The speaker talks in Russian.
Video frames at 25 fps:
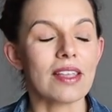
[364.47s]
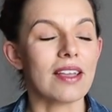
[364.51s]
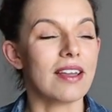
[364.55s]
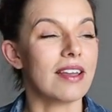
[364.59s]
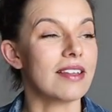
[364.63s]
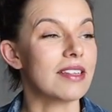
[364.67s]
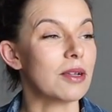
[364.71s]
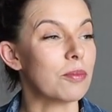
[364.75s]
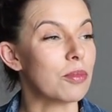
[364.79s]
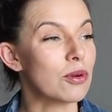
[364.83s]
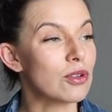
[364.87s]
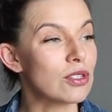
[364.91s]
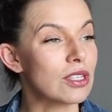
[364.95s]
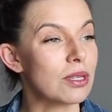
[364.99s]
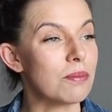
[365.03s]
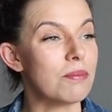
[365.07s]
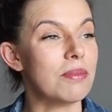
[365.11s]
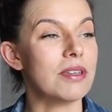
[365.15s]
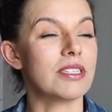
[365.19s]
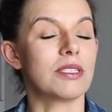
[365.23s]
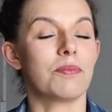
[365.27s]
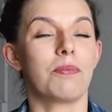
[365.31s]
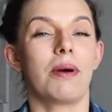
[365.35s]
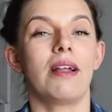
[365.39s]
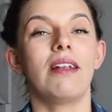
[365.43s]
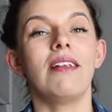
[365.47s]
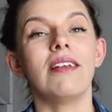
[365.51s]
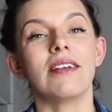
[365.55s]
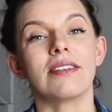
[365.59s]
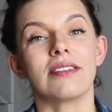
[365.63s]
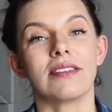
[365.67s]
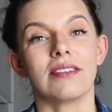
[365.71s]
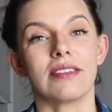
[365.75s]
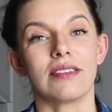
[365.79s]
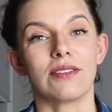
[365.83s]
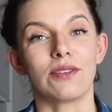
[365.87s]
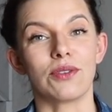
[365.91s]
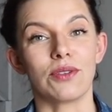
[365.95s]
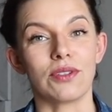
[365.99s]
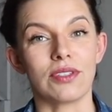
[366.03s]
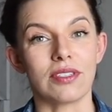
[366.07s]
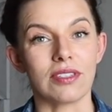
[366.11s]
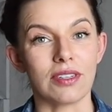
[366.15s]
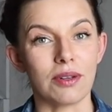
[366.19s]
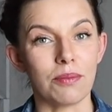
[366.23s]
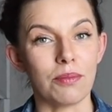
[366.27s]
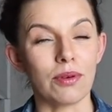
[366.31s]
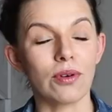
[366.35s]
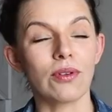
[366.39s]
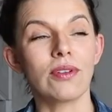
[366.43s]
Это просто бесполезно. То
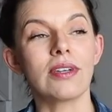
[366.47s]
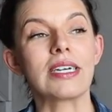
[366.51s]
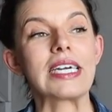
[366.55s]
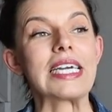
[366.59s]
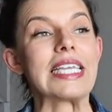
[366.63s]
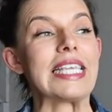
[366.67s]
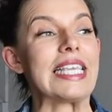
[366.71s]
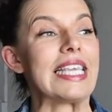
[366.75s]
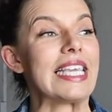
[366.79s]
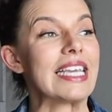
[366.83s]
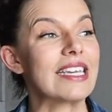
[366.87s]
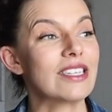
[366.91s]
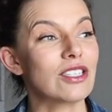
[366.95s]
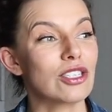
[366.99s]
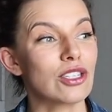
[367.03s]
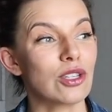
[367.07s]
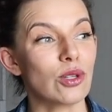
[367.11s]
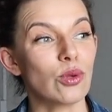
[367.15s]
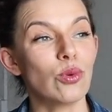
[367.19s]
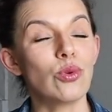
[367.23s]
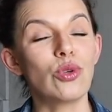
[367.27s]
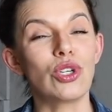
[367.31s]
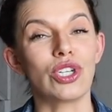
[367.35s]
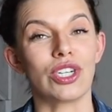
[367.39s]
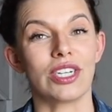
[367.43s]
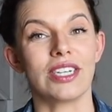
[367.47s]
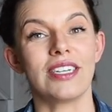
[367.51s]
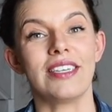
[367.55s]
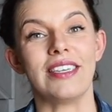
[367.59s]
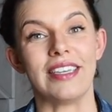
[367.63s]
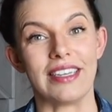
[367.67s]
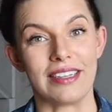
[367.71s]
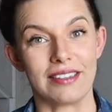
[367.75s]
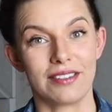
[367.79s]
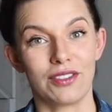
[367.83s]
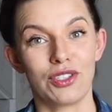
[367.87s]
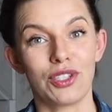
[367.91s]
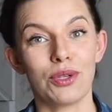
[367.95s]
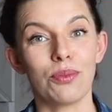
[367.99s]
есть ребенок не слушает.